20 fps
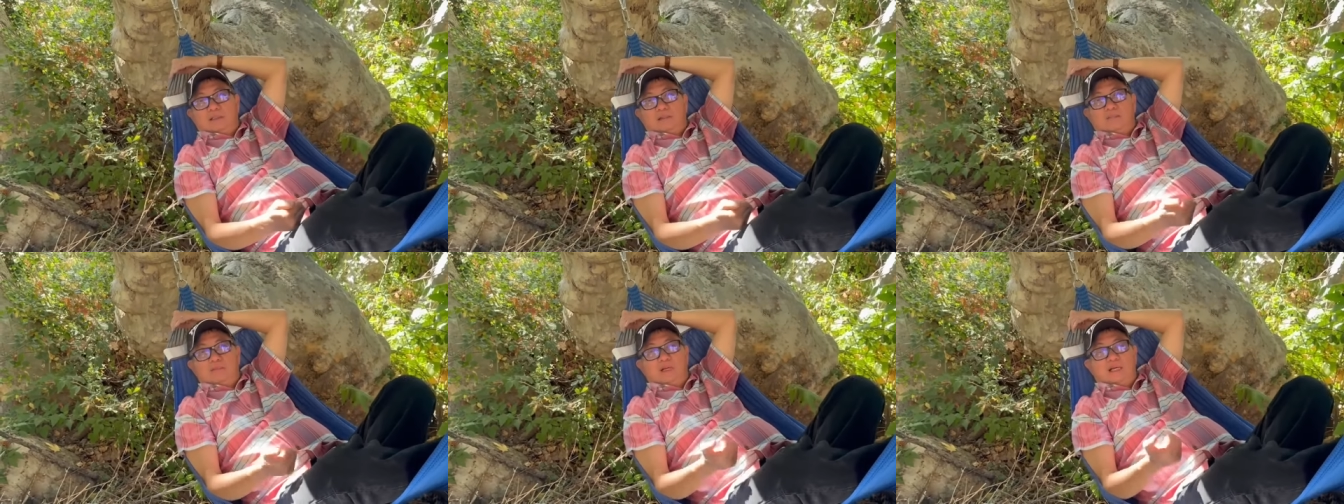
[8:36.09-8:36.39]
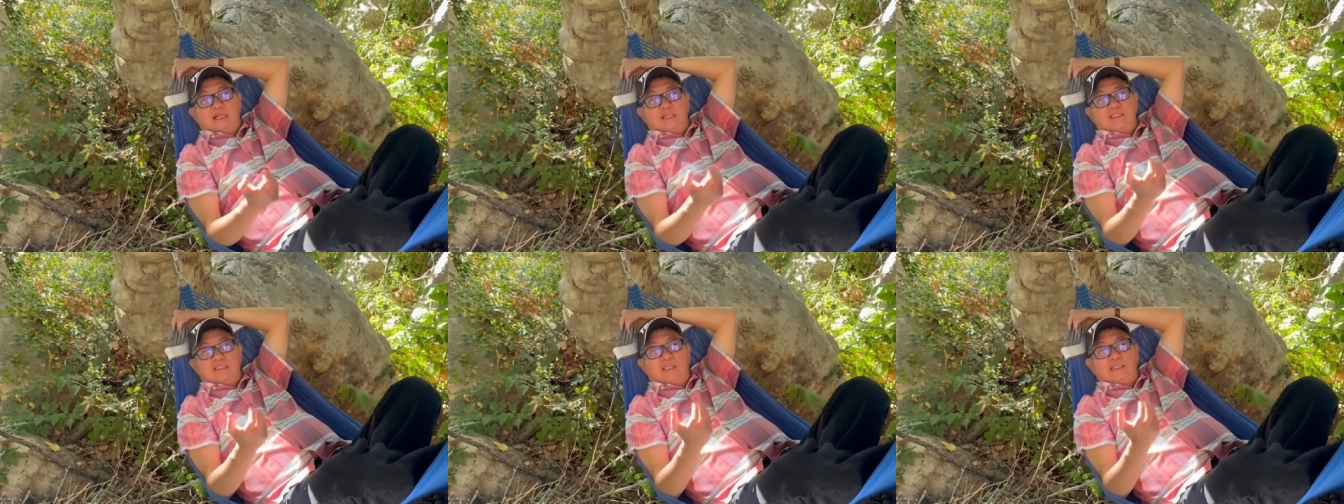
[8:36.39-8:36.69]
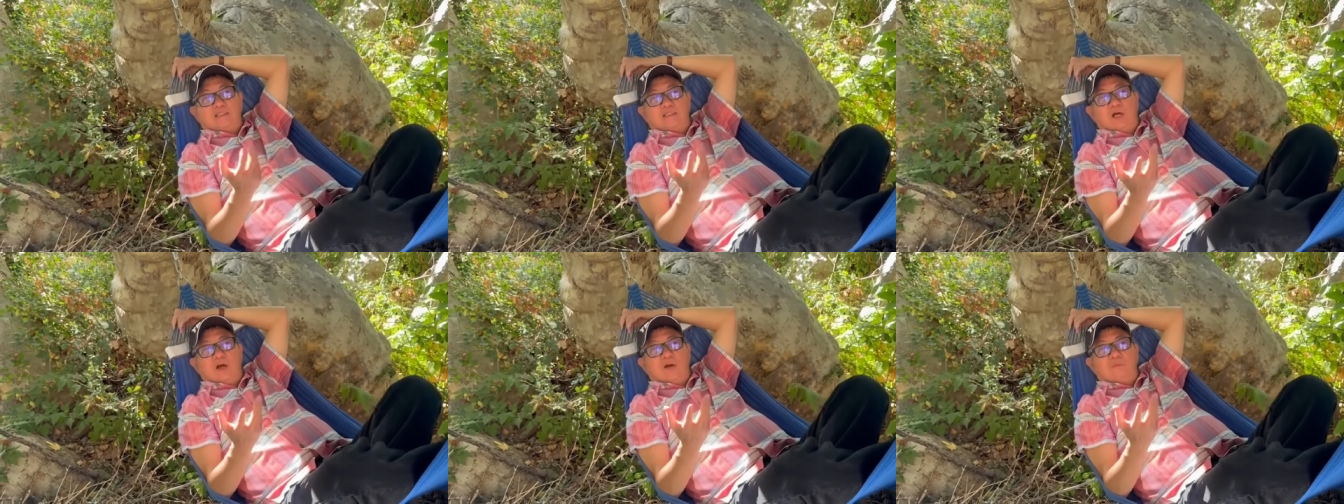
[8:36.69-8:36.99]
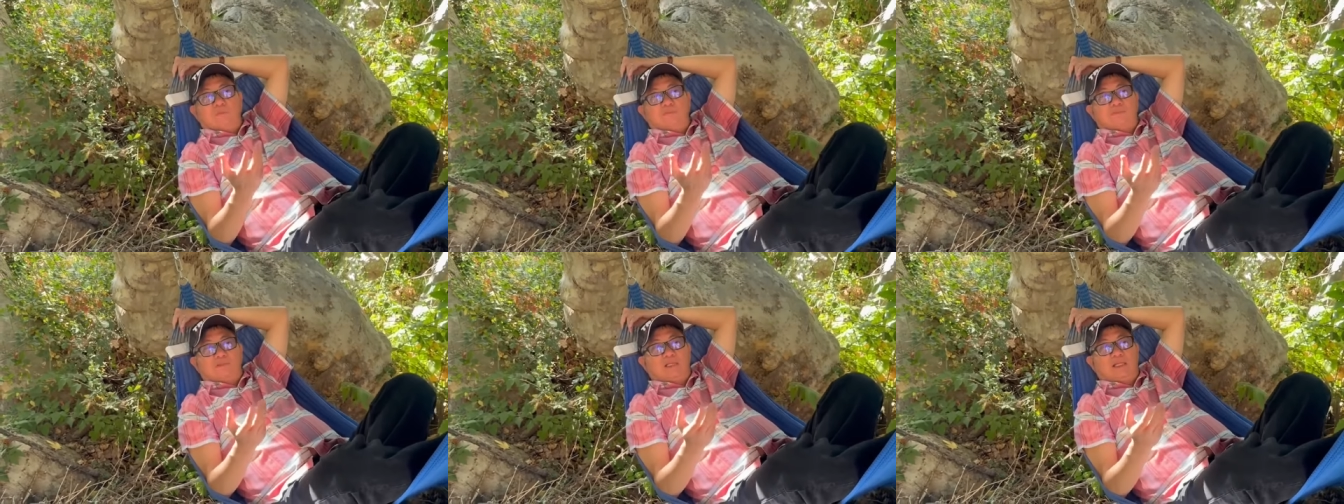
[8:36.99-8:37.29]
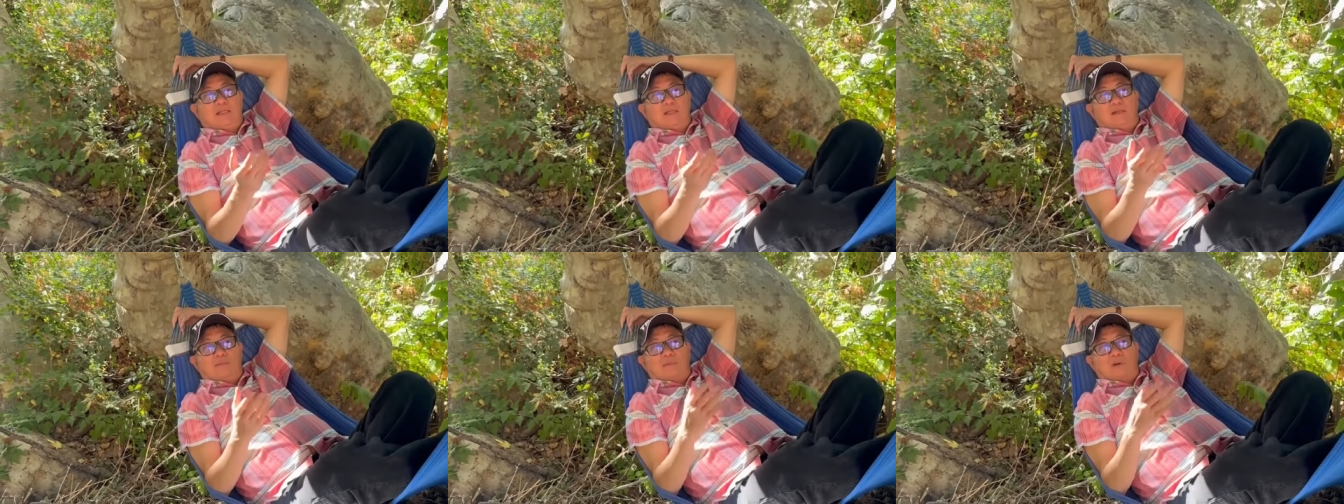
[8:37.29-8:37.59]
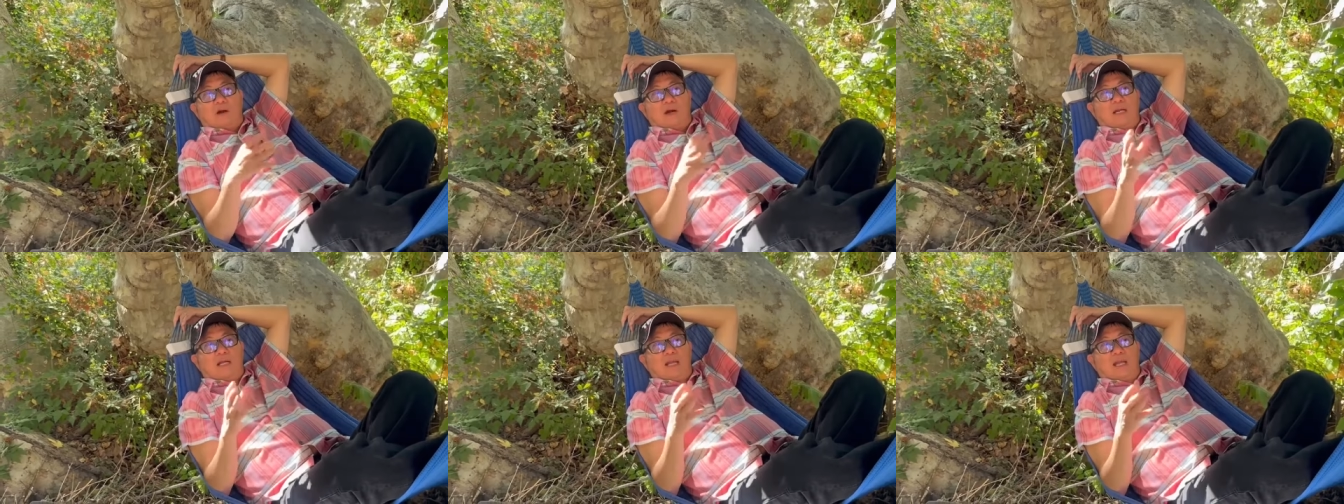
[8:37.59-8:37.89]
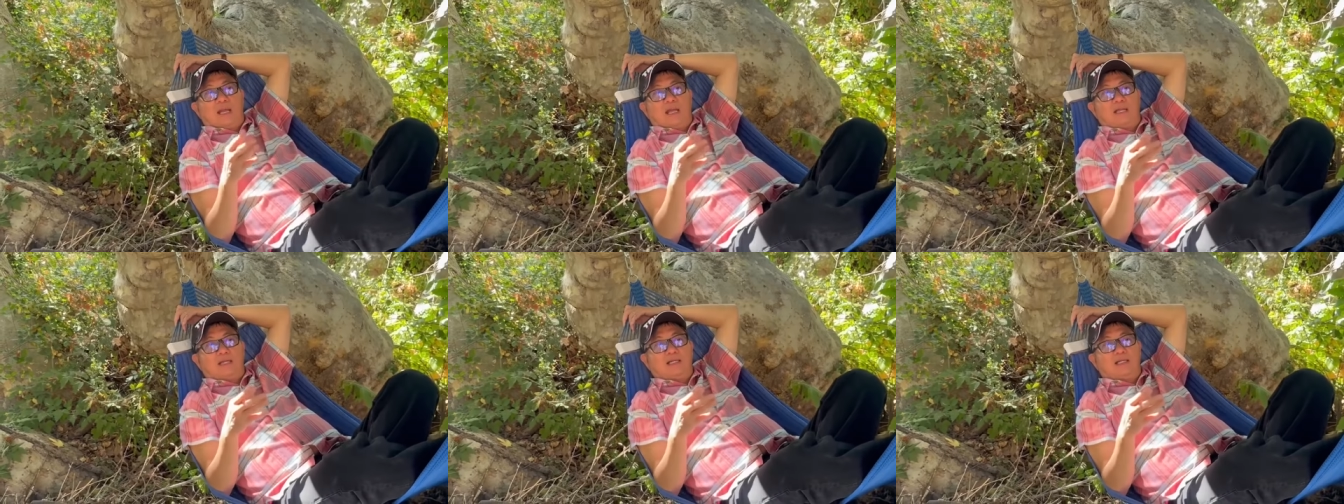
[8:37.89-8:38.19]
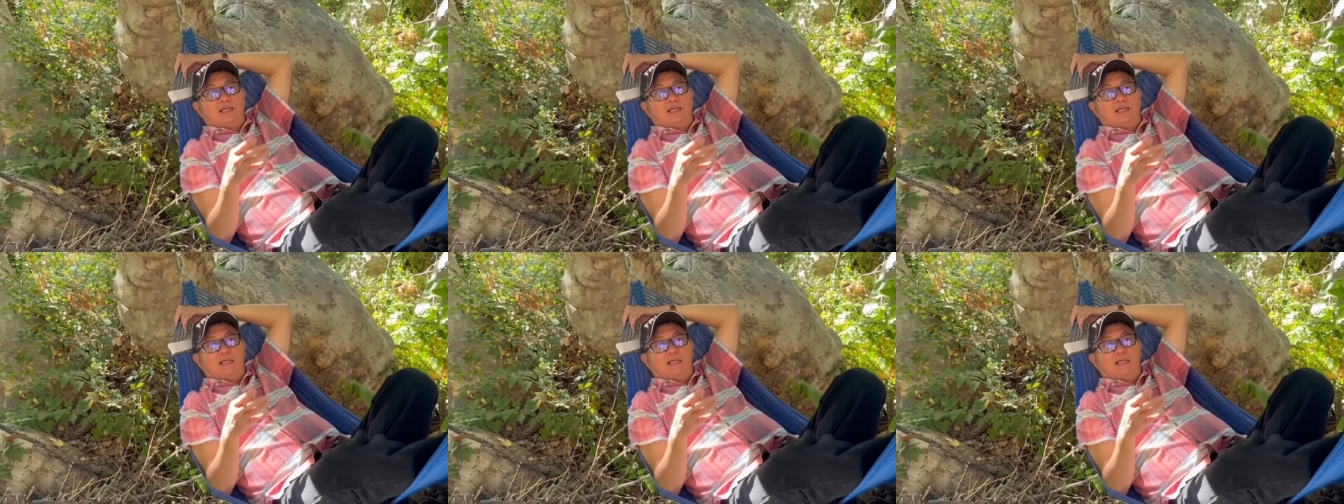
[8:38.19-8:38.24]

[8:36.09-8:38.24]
mà cái chuyện tốt thì nó bỏ ra